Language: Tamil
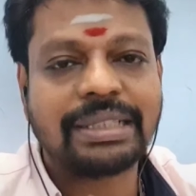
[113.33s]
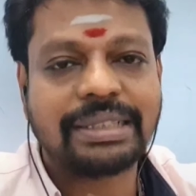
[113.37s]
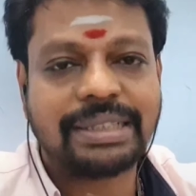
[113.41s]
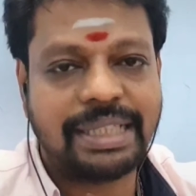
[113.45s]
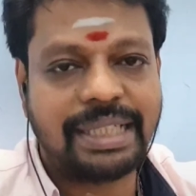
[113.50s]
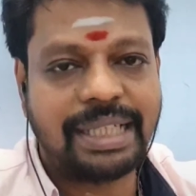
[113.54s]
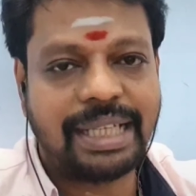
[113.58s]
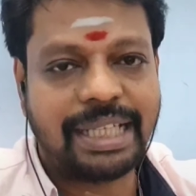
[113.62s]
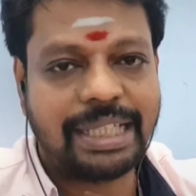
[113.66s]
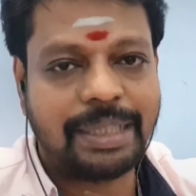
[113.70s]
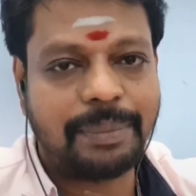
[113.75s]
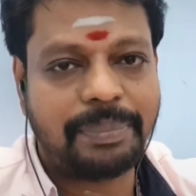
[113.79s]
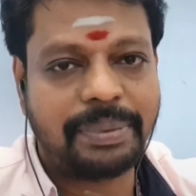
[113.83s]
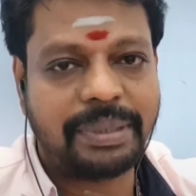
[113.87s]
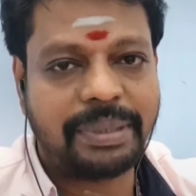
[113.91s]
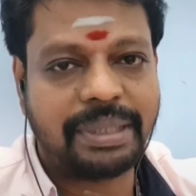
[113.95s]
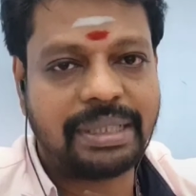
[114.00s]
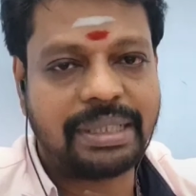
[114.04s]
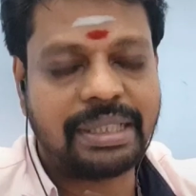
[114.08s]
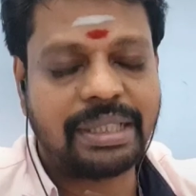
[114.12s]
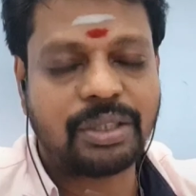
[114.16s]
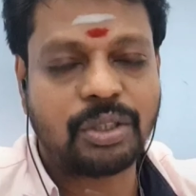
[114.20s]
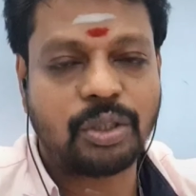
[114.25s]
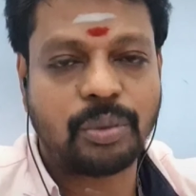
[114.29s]
சின்ன அரிப்பு
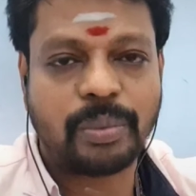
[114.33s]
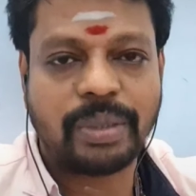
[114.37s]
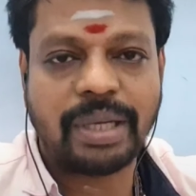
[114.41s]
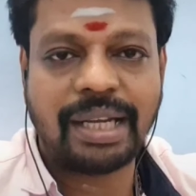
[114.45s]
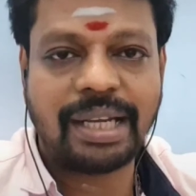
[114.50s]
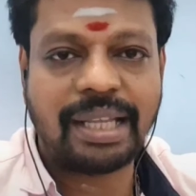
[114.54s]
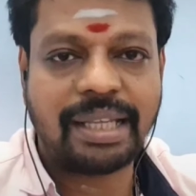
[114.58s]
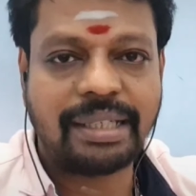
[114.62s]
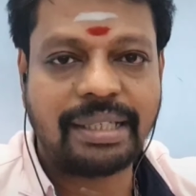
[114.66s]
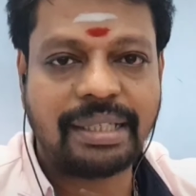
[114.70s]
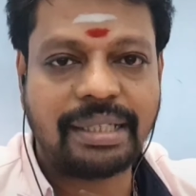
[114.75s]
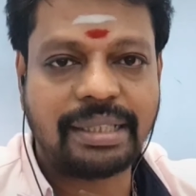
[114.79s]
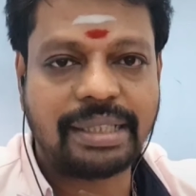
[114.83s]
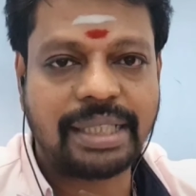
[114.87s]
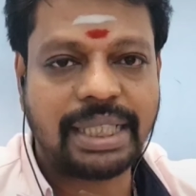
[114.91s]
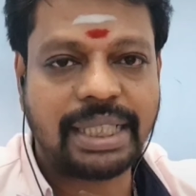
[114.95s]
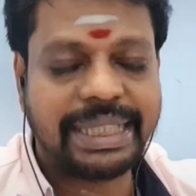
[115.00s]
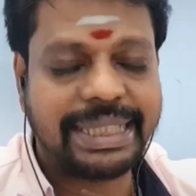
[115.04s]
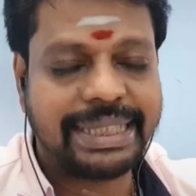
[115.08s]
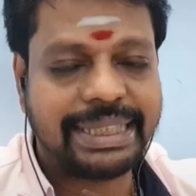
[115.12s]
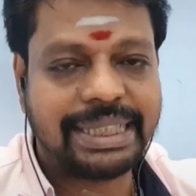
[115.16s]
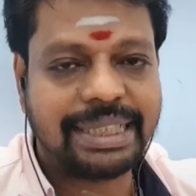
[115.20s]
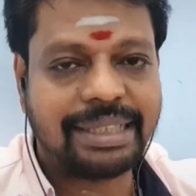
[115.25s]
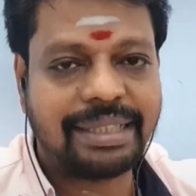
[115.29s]
இருக்குது அது ரொம்ப நாளாக
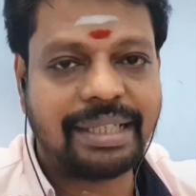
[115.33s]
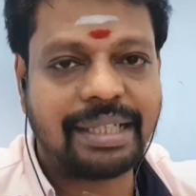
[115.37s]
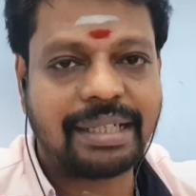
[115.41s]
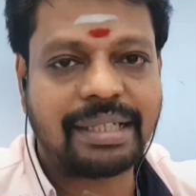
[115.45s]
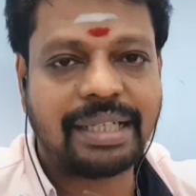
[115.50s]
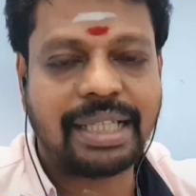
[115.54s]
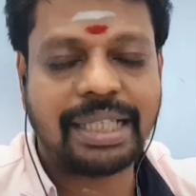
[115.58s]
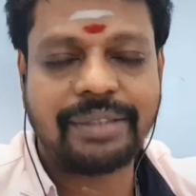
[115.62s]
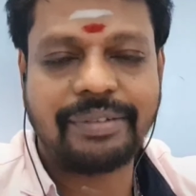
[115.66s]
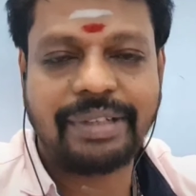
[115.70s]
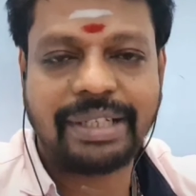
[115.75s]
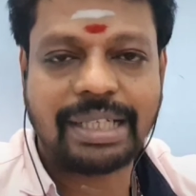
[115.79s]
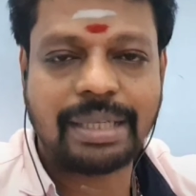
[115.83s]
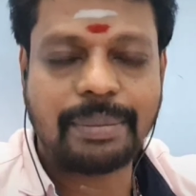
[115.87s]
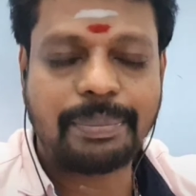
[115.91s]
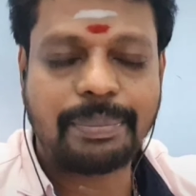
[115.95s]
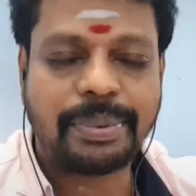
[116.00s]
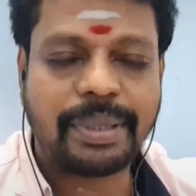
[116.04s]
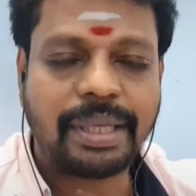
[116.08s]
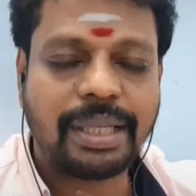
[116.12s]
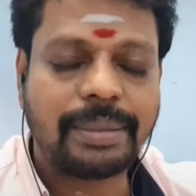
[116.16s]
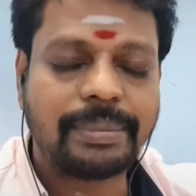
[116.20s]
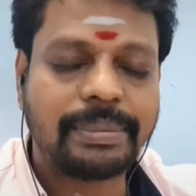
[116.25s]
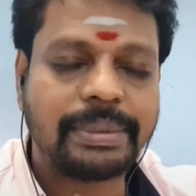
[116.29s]
இருக்குது எச்சிங்கில் இருக்குன்னா அது
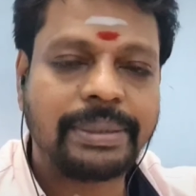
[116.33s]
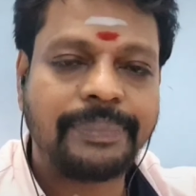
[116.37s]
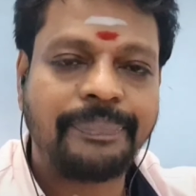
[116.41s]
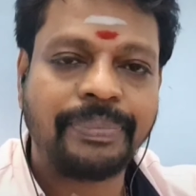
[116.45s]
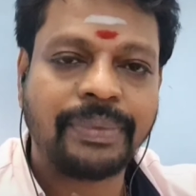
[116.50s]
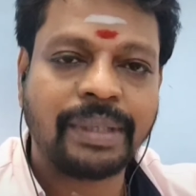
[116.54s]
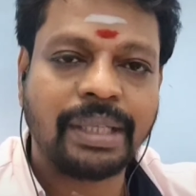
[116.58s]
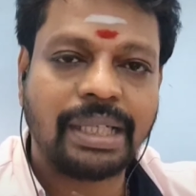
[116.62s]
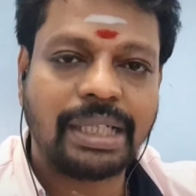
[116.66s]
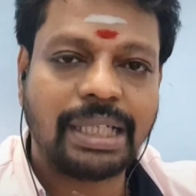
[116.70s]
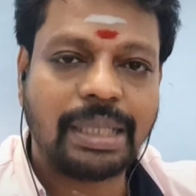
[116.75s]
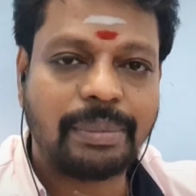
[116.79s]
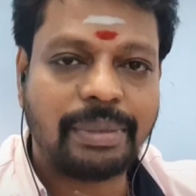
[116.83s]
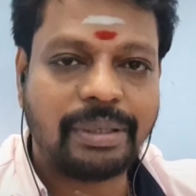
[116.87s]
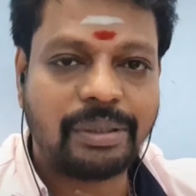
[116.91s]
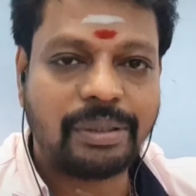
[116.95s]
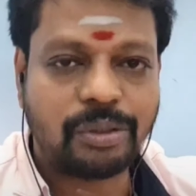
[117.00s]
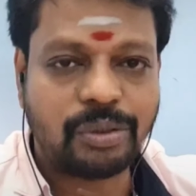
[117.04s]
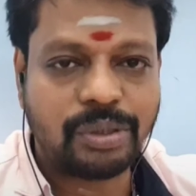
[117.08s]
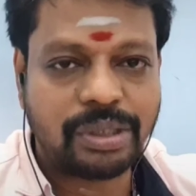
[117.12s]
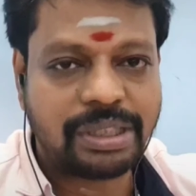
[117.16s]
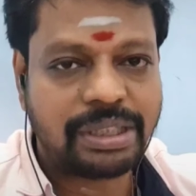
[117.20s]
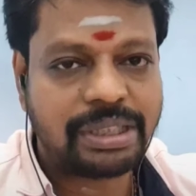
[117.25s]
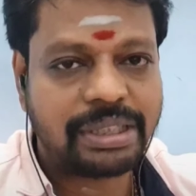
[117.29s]
வெக்கப்படாமல் நம்ம
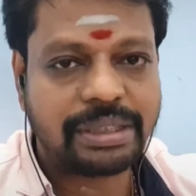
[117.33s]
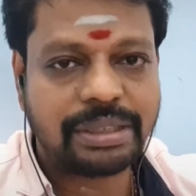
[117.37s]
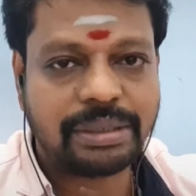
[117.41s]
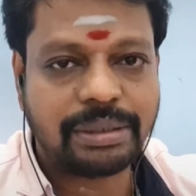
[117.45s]
ஒன்று